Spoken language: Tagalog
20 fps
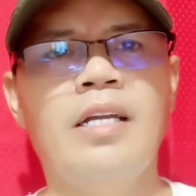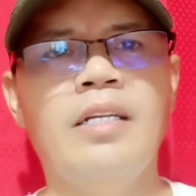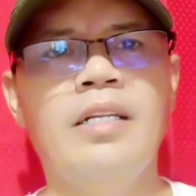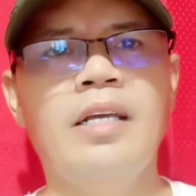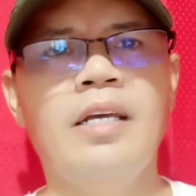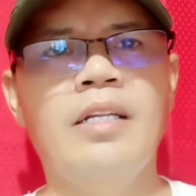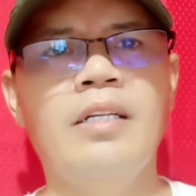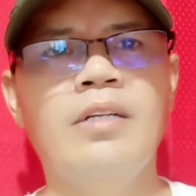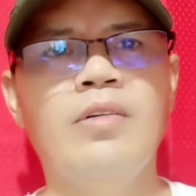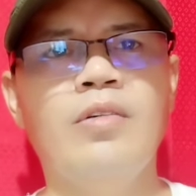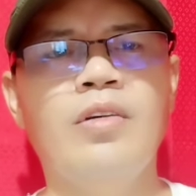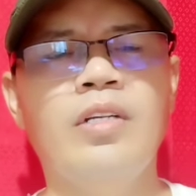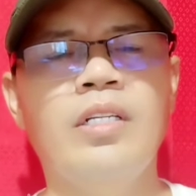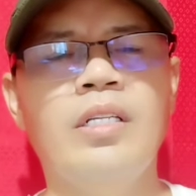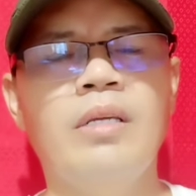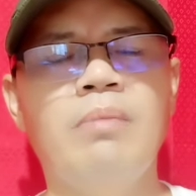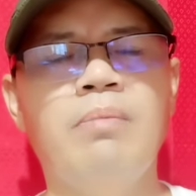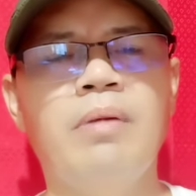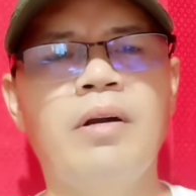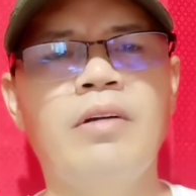And then, kung
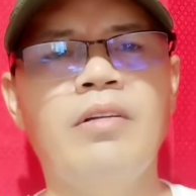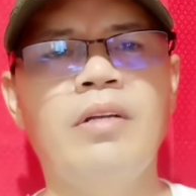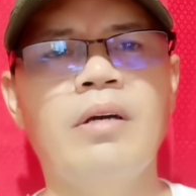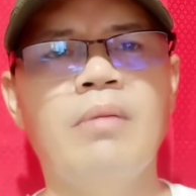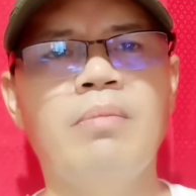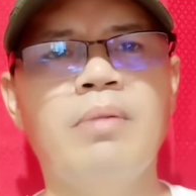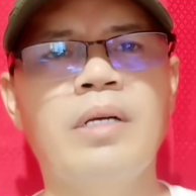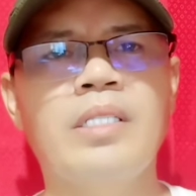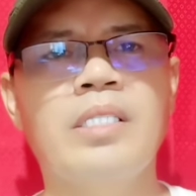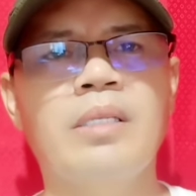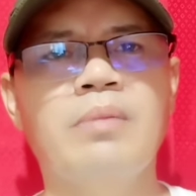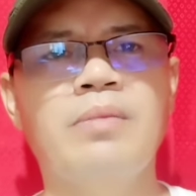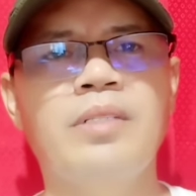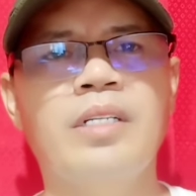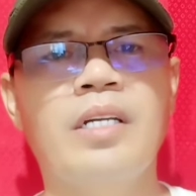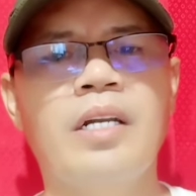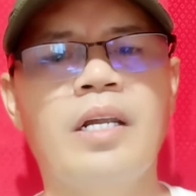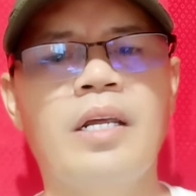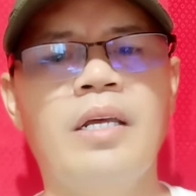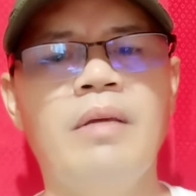hindi pa kayo
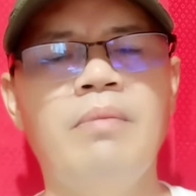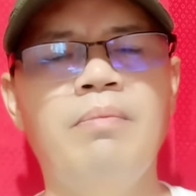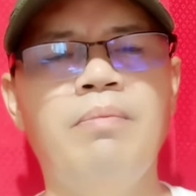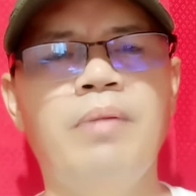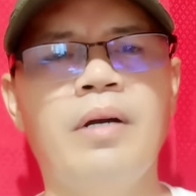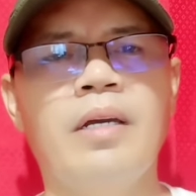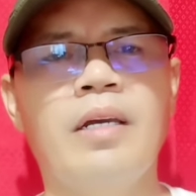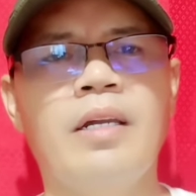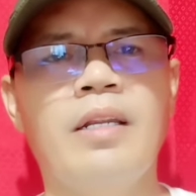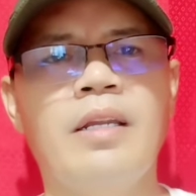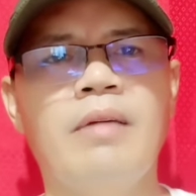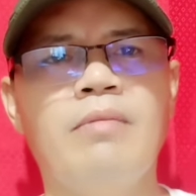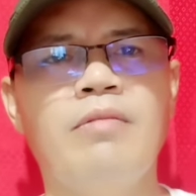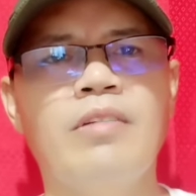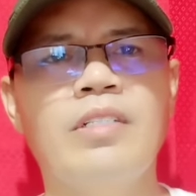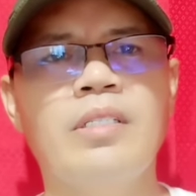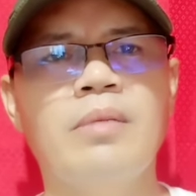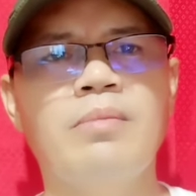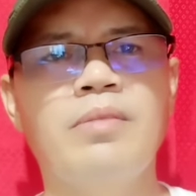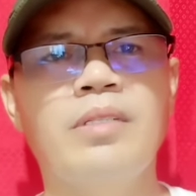nakapag-subscribe, pakiclick
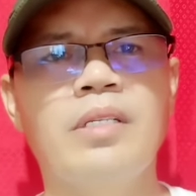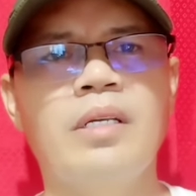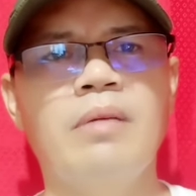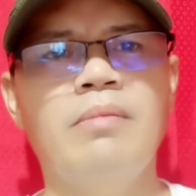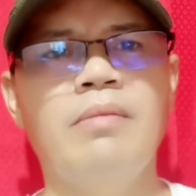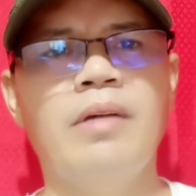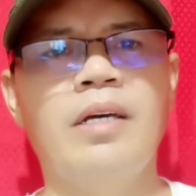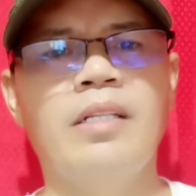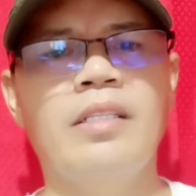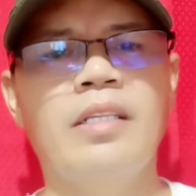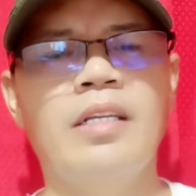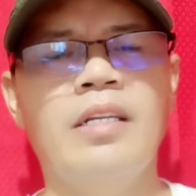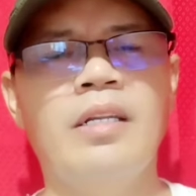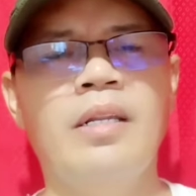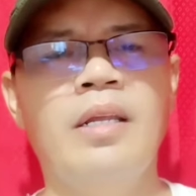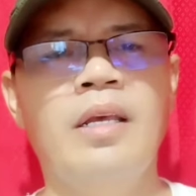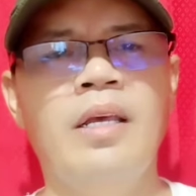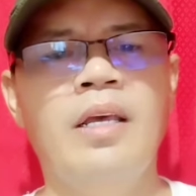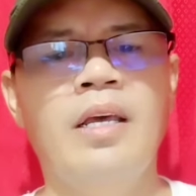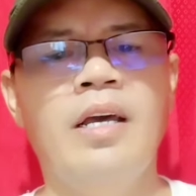mo na subscribe natin.
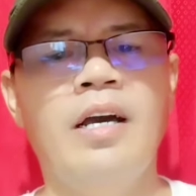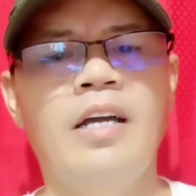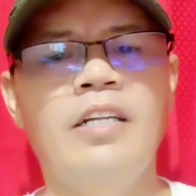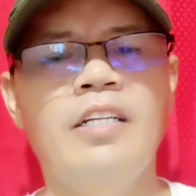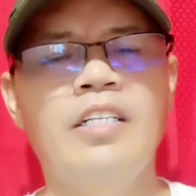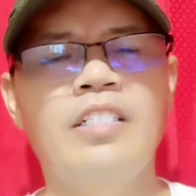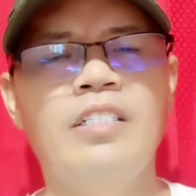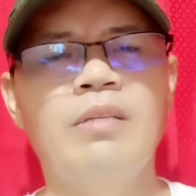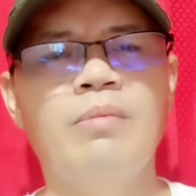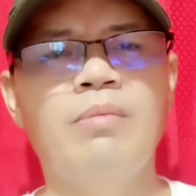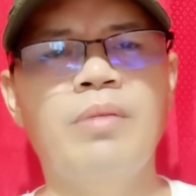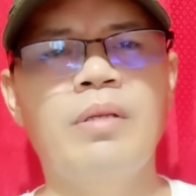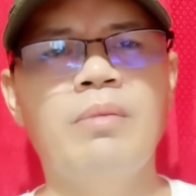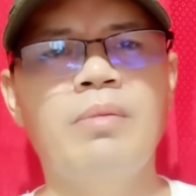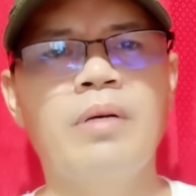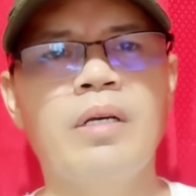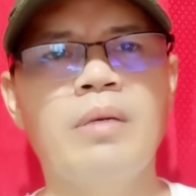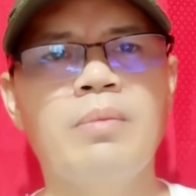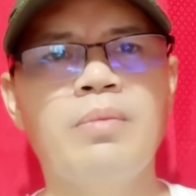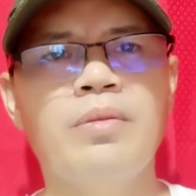And then, siyempre,
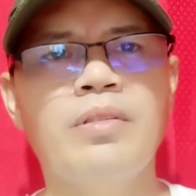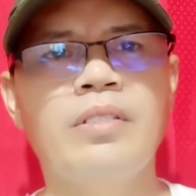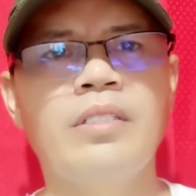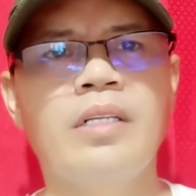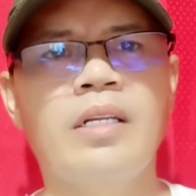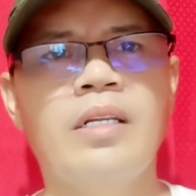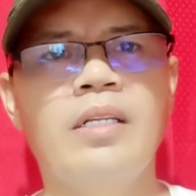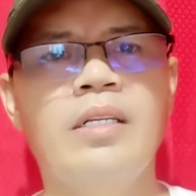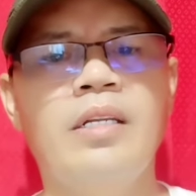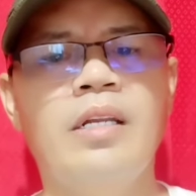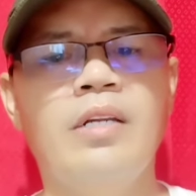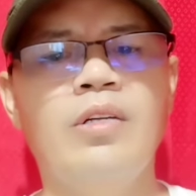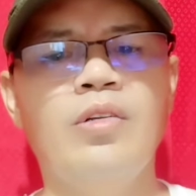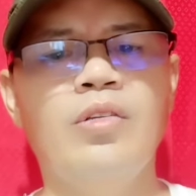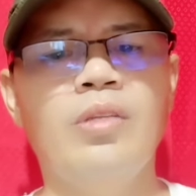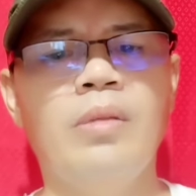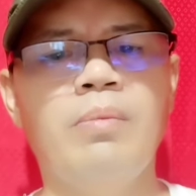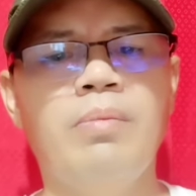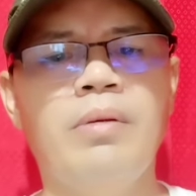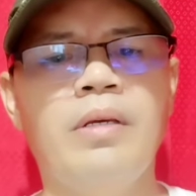pakipost na rin ng
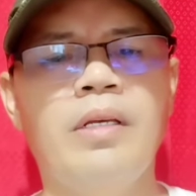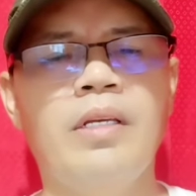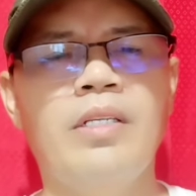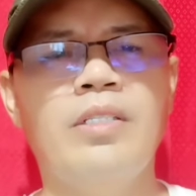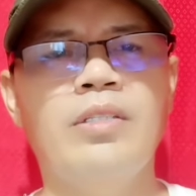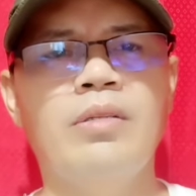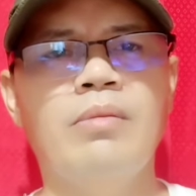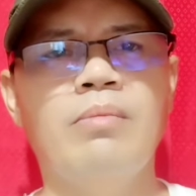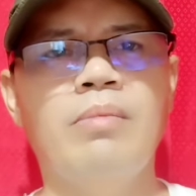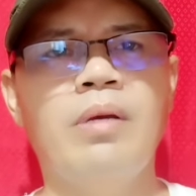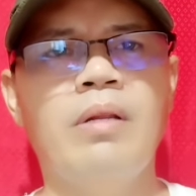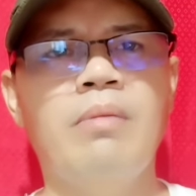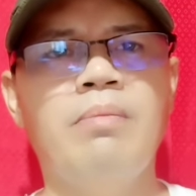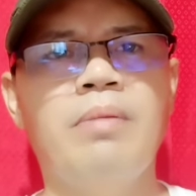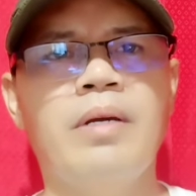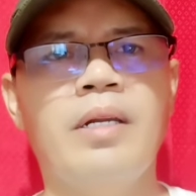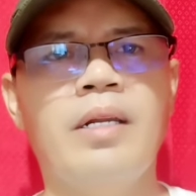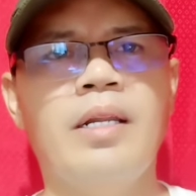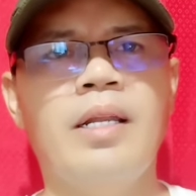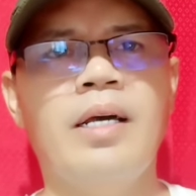notification bell
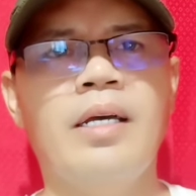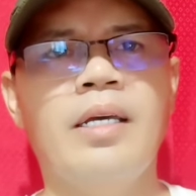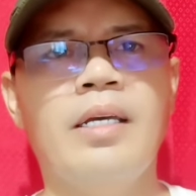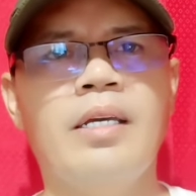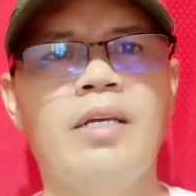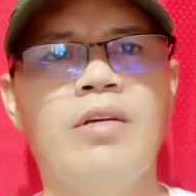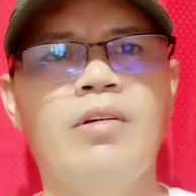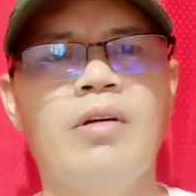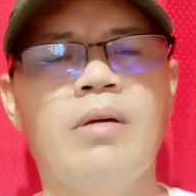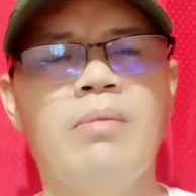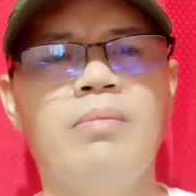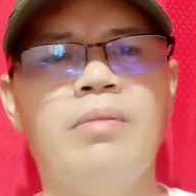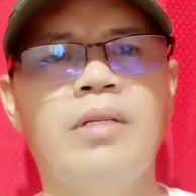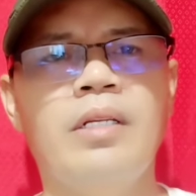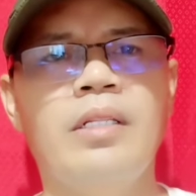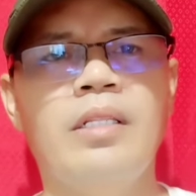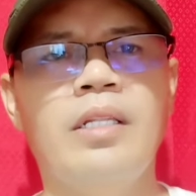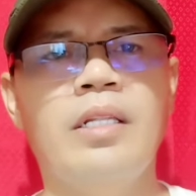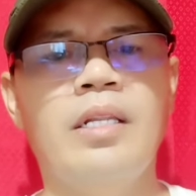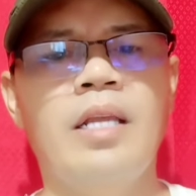para lagi kayong
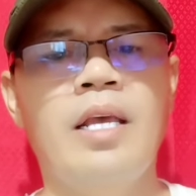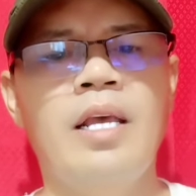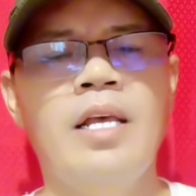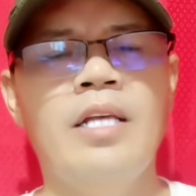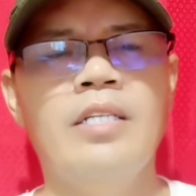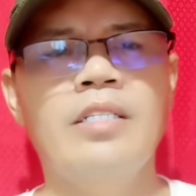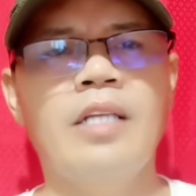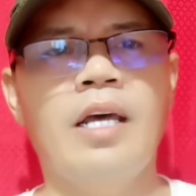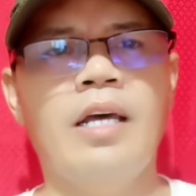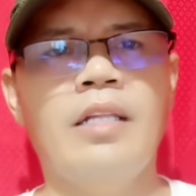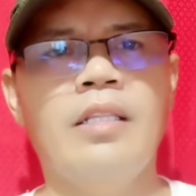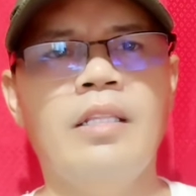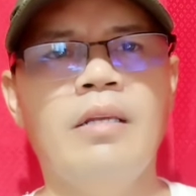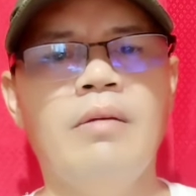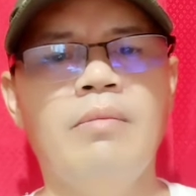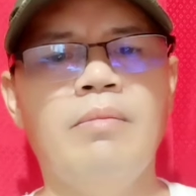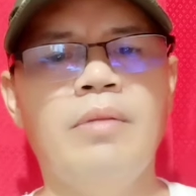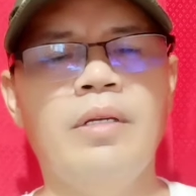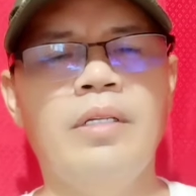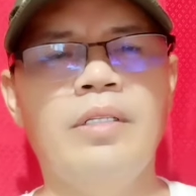updated sa
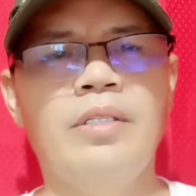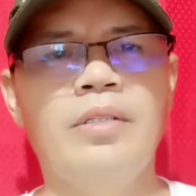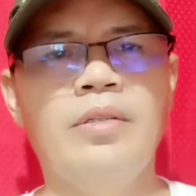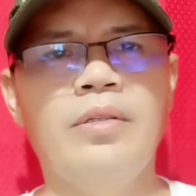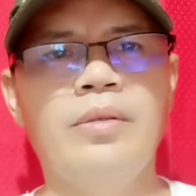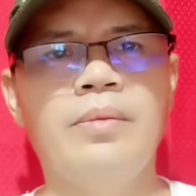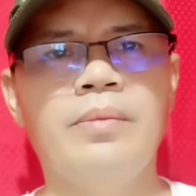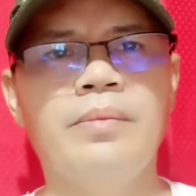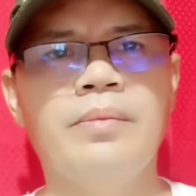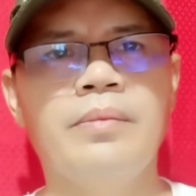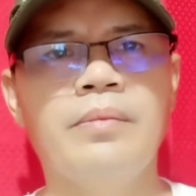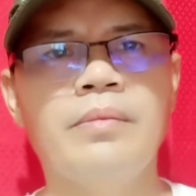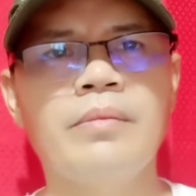ating video.